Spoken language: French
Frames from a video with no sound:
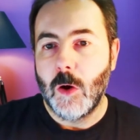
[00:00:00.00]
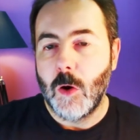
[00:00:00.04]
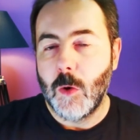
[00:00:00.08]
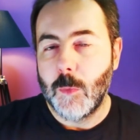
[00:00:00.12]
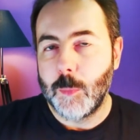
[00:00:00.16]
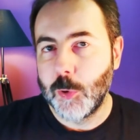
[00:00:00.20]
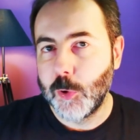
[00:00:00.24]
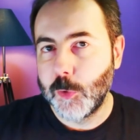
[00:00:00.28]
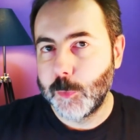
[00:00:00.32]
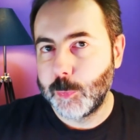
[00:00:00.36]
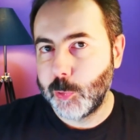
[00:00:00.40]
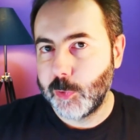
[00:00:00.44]
On
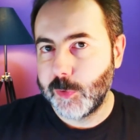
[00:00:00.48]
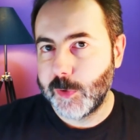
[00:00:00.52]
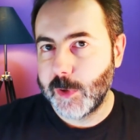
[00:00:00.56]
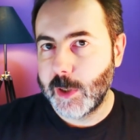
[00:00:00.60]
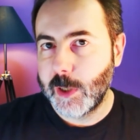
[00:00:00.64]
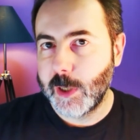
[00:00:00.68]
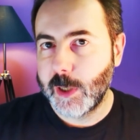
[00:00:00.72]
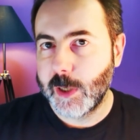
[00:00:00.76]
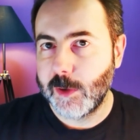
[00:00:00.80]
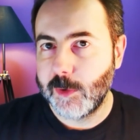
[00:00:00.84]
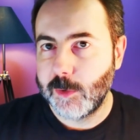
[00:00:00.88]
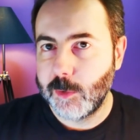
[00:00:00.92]
peut se poser
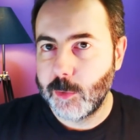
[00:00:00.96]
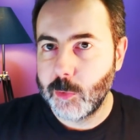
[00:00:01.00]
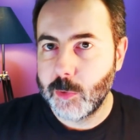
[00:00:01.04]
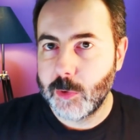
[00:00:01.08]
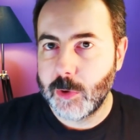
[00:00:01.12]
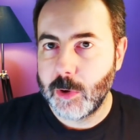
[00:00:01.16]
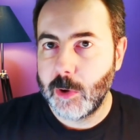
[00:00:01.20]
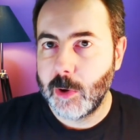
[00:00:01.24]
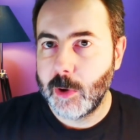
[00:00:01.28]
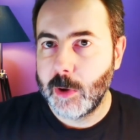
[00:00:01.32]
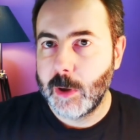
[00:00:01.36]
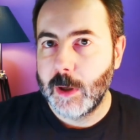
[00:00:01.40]
des questions
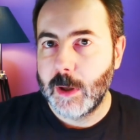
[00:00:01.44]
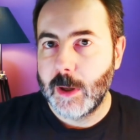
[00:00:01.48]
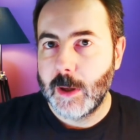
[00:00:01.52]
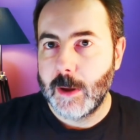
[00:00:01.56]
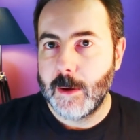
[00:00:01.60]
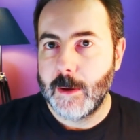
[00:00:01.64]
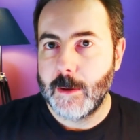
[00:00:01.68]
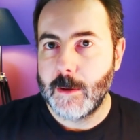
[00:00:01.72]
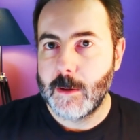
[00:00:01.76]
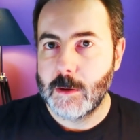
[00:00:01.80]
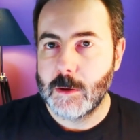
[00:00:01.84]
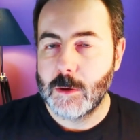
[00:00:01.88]
de,
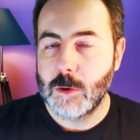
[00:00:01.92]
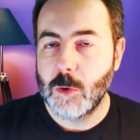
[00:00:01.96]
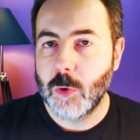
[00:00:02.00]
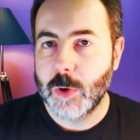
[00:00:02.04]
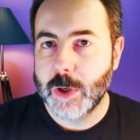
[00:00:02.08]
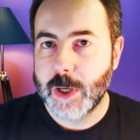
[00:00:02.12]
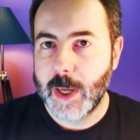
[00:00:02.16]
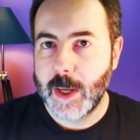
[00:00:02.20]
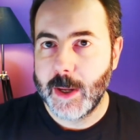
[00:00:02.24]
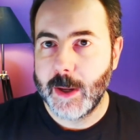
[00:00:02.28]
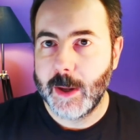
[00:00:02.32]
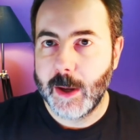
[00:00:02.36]

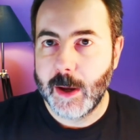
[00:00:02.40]
ok,